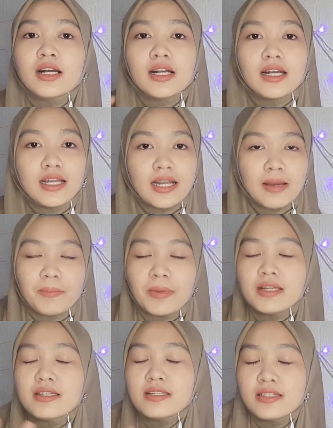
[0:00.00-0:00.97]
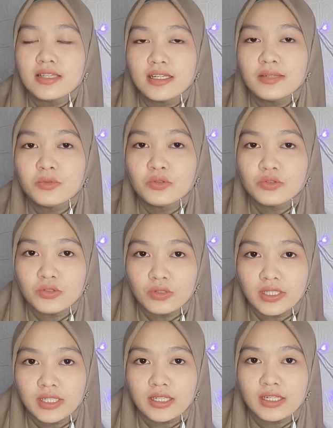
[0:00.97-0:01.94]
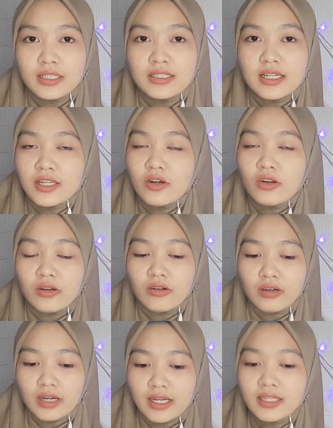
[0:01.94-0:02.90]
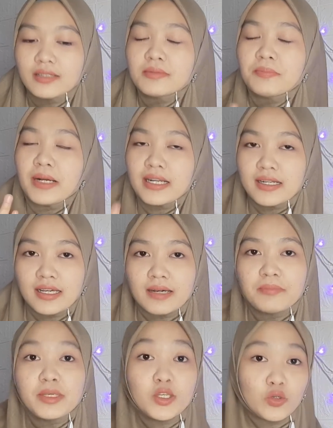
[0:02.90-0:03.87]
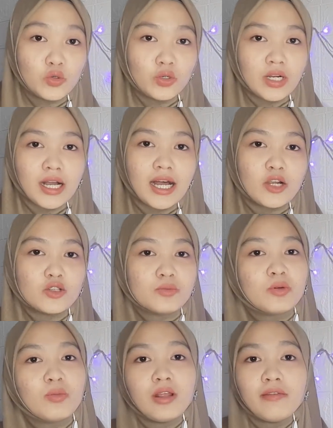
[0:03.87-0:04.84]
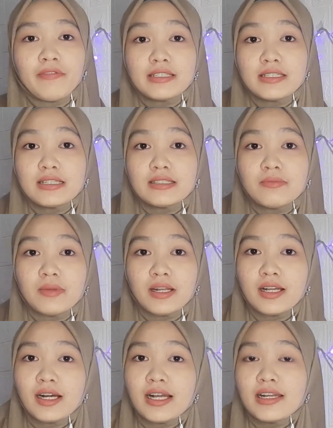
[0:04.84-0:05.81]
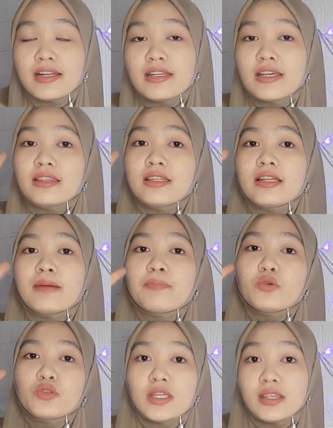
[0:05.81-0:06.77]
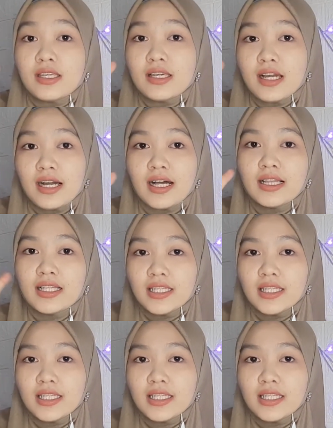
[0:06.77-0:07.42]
kenapa dia dimunculin. Jadi orang-orang pada bingung harus memulai investasi mana karena dia tidak punya tiga hal